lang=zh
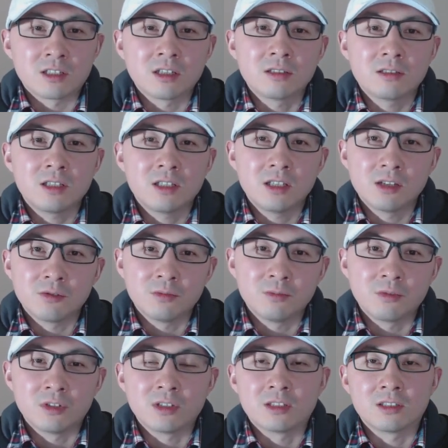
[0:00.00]
称谢
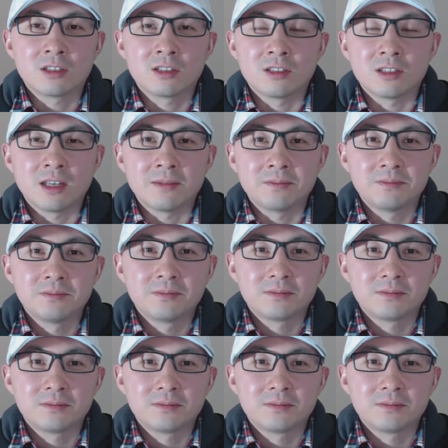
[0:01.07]
伦伯格事件。